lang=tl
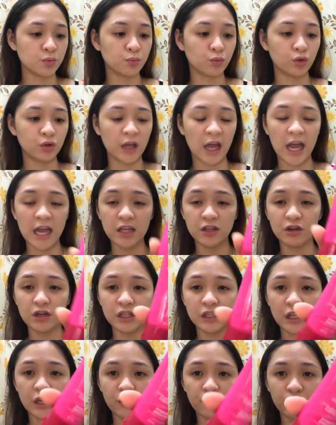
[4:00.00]
Smooth
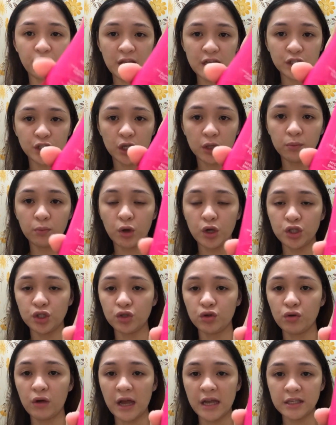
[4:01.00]
Hydrating Facial
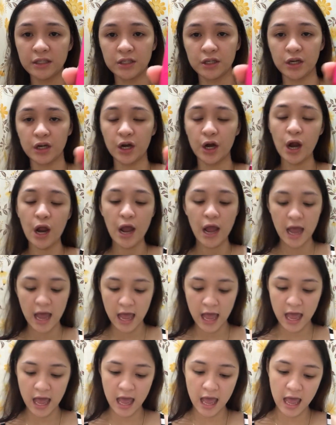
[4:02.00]
Moisturizer
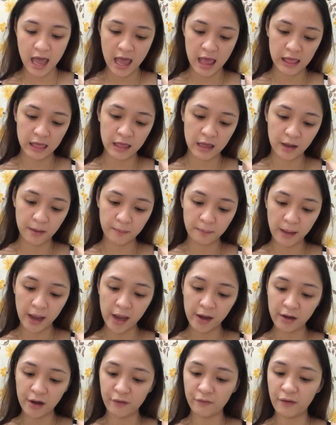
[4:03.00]
and
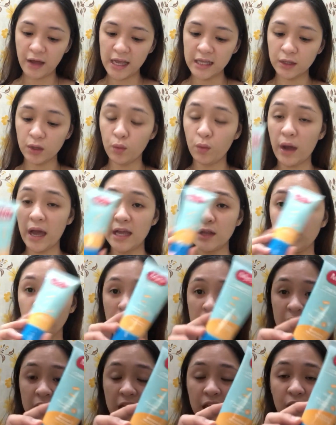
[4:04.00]
Myra Vita White
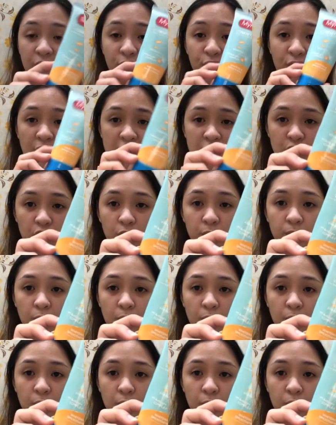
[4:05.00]
Whitening Facial